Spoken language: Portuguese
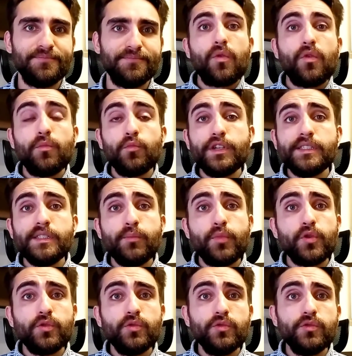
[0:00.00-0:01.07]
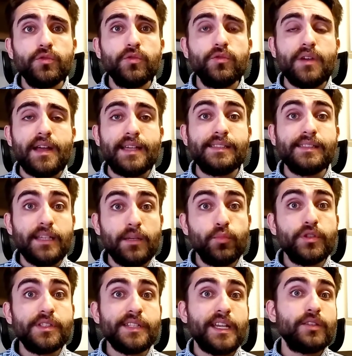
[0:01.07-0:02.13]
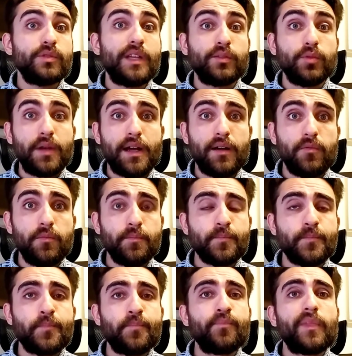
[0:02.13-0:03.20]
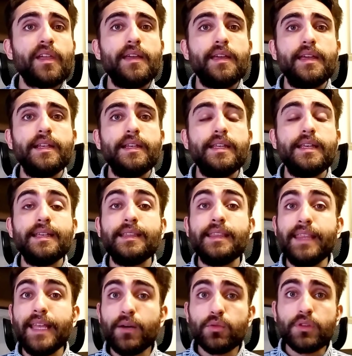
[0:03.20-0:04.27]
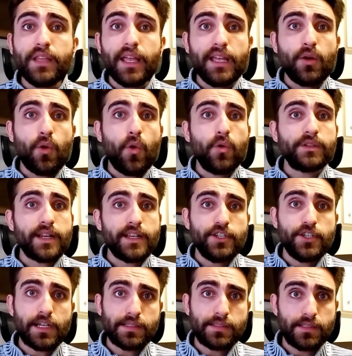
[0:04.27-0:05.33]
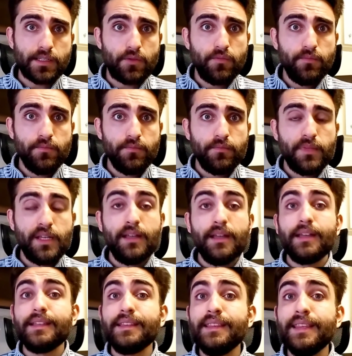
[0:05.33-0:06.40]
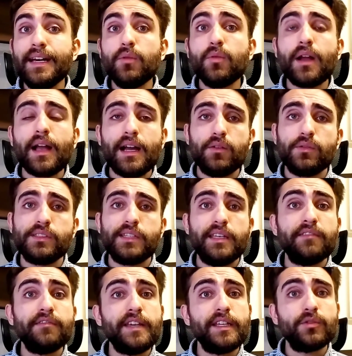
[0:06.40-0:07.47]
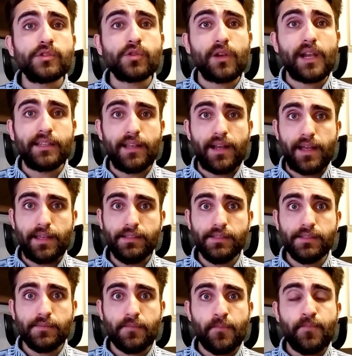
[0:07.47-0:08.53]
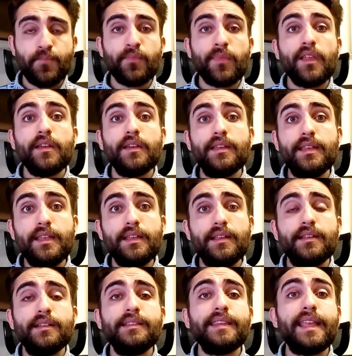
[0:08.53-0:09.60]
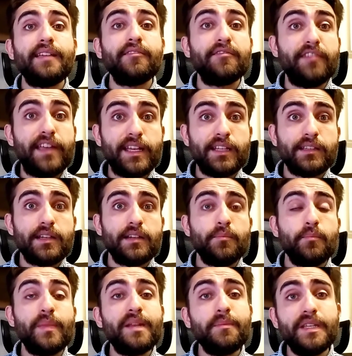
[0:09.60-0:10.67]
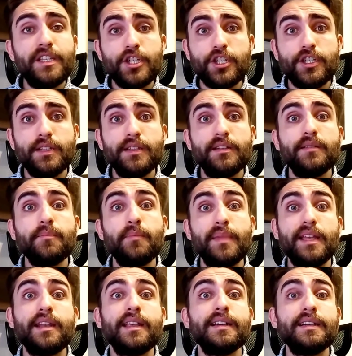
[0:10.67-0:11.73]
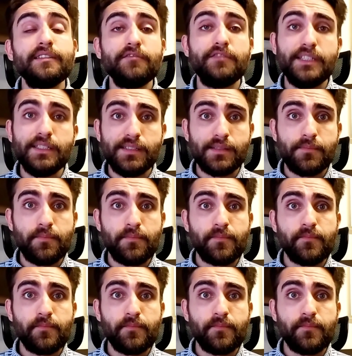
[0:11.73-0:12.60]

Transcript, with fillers: Como esse produto é 100% natural, ele não tem contraindicação, não causa efeitos colaterais e tem venda permitida pela Anvisa.